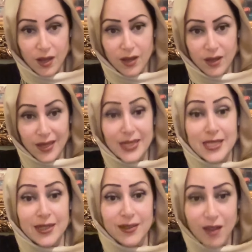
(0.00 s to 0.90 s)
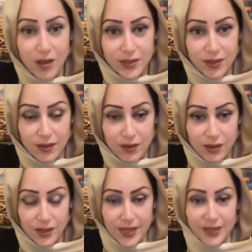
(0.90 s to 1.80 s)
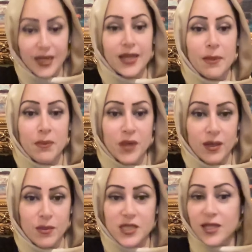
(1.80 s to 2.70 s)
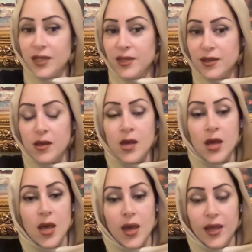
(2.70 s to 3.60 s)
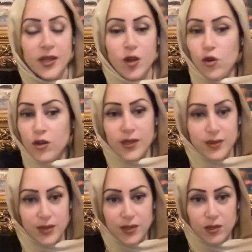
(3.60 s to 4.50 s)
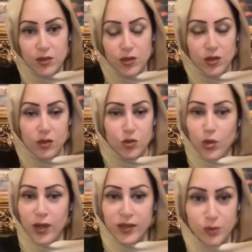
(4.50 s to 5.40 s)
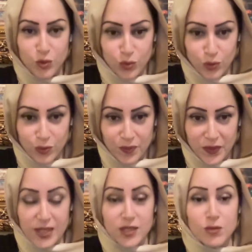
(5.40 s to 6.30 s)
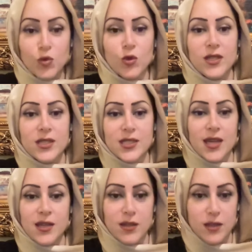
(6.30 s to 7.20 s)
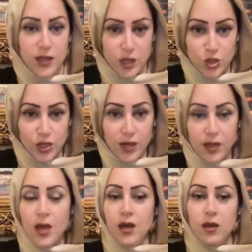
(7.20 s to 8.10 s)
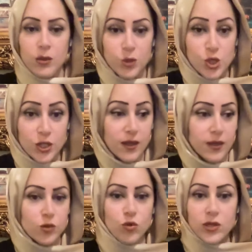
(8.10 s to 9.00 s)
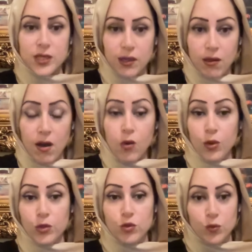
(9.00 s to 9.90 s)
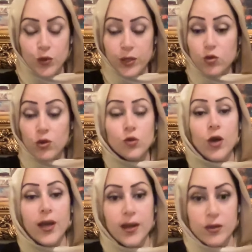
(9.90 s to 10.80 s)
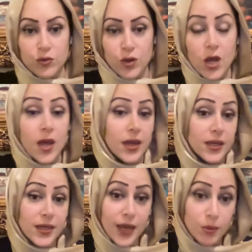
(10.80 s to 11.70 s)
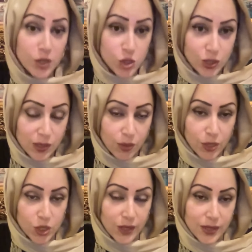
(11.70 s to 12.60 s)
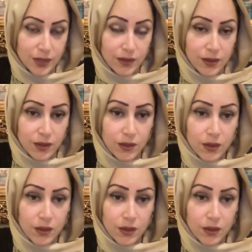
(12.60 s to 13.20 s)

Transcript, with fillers: آه، ليسعدنا أكثر يعني ليكملنا بس إحنا إحنا اوريدي آه، سعداء بدونه لازم يكون الإنسان ناجح آه، بيشتغل عنده أصدقائه عنده محيطه عنده حياته يا بيجي الزواج ليسعدنا